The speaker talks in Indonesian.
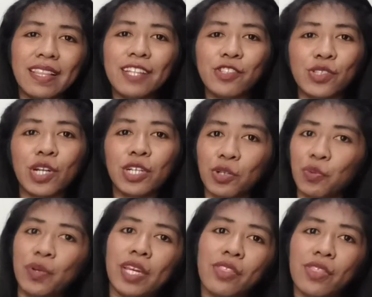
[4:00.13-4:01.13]
let's start
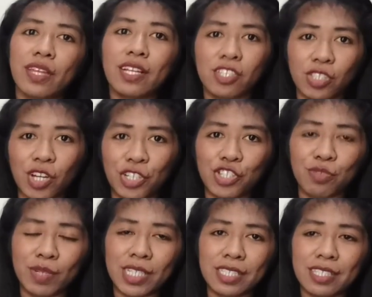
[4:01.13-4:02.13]
with
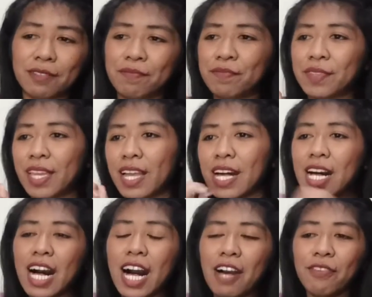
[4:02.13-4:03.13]
astonishment.
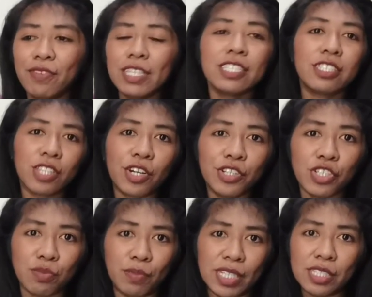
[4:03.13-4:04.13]
I feel
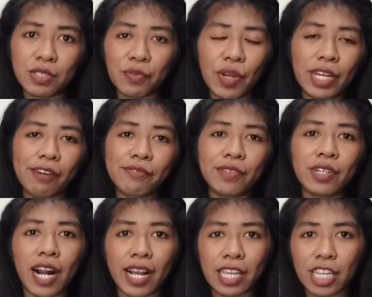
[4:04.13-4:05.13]
astonishment
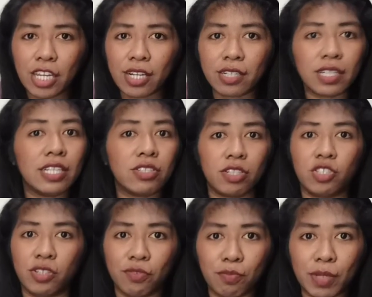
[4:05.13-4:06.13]
whenever I hear is
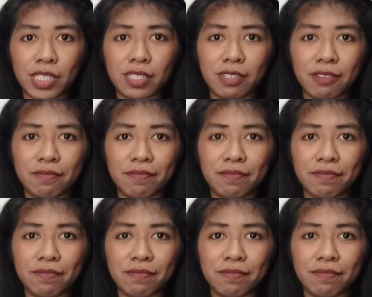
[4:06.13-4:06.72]
achievement.